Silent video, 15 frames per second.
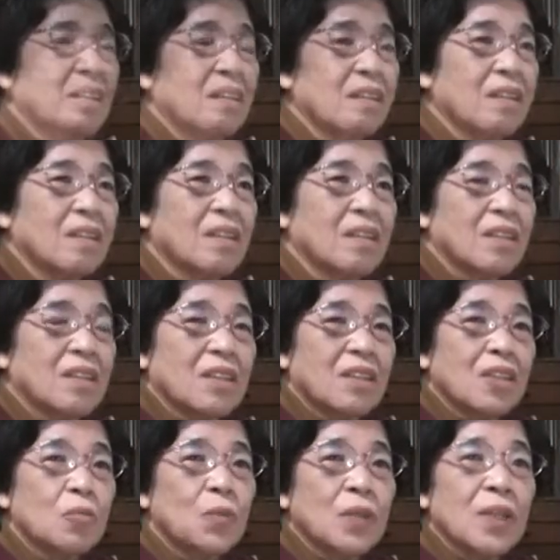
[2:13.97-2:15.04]
あら
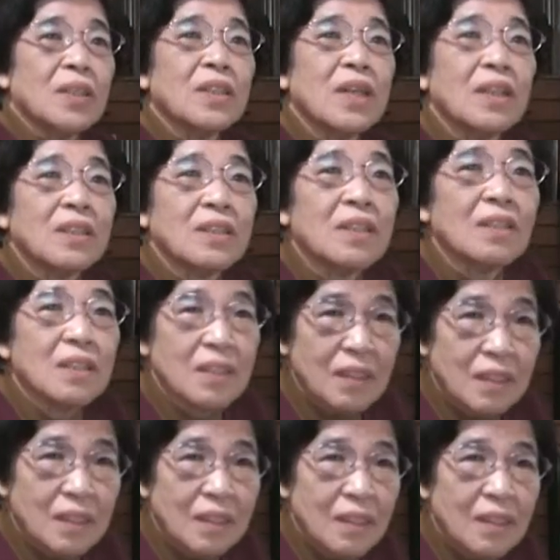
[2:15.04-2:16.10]
今何かあったんです
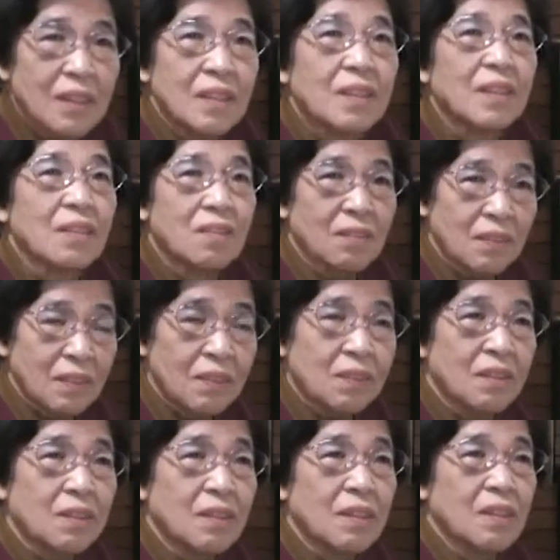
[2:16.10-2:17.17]
か?」って聞いたのね
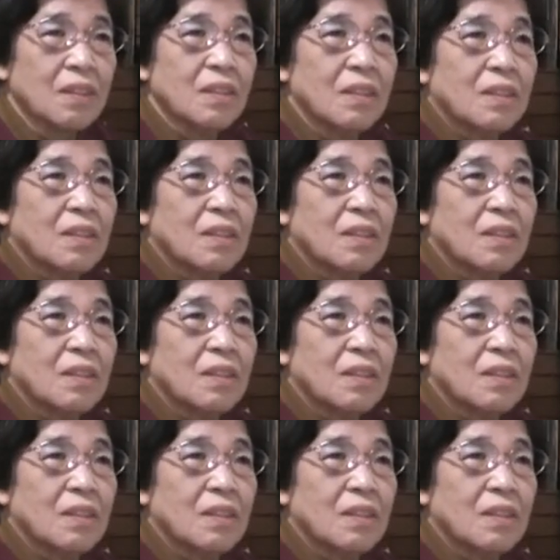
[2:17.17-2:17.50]
そしたら「